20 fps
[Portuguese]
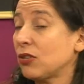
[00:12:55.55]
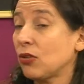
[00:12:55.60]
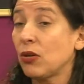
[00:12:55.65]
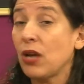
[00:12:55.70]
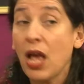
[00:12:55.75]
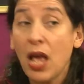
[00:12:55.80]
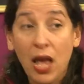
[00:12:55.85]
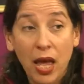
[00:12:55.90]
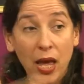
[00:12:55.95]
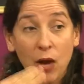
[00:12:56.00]

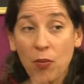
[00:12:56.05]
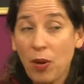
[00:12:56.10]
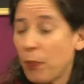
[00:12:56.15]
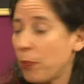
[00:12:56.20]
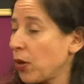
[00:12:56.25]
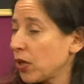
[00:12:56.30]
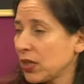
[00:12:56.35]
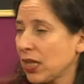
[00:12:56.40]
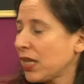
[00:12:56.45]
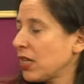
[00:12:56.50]
Então, é uma
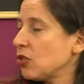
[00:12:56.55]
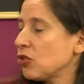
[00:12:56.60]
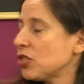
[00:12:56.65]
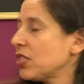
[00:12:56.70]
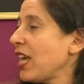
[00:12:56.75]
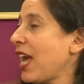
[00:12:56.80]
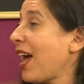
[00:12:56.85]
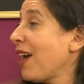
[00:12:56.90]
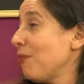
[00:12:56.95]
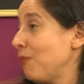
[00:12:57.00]
porta que não
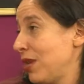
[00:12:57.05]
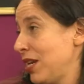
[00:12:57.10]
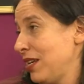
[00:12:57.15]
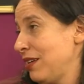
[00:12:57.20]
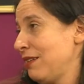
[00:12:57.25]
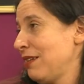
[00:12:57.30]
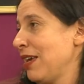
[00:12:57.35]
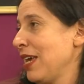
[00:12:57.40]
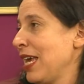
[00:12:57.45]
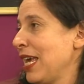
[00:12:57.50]
se abre.